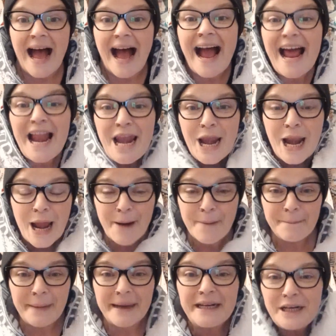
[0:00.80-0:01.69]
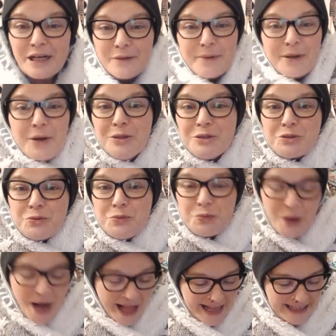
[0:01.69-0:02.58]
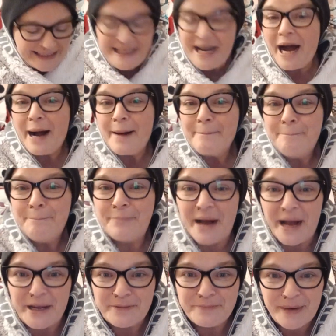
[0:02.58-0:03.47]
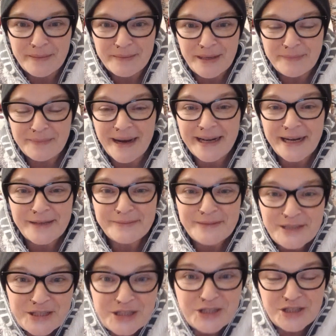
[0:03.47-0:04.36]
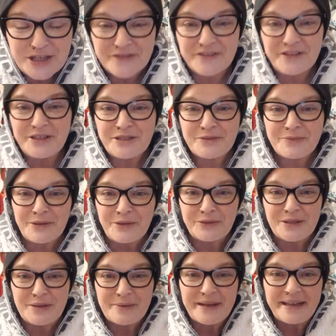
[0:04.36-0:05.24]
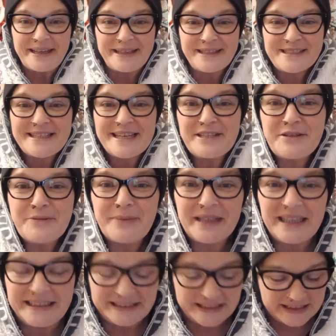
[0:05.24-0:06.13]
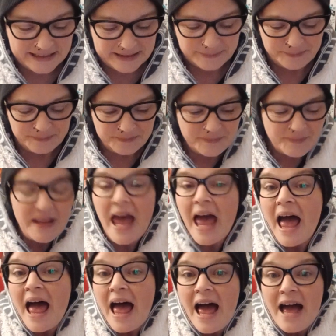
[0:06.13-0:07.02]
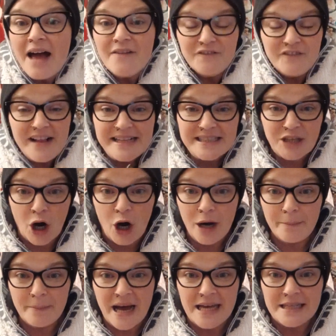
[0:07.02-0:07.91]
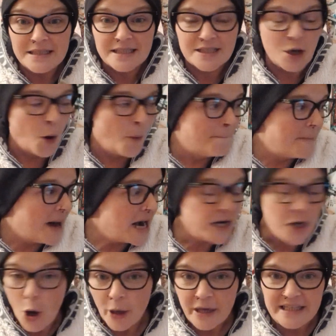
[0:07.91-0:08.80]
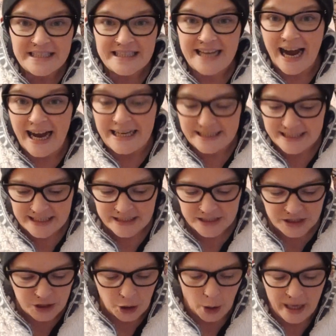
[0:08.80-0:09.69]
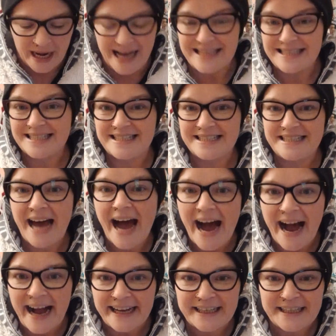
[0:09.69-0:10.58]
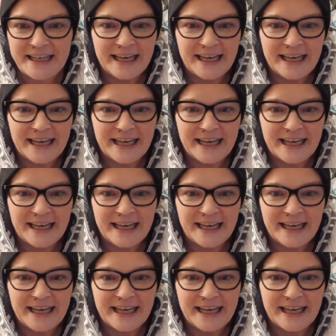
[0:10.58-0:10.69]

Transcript: Hallo meine Lieben und welcome back bei mir. Mein Name ist Steffi und ich bin unabhängige Sensi-Beraterin. Willkommen zum Neuigkeiten-Donnerstag.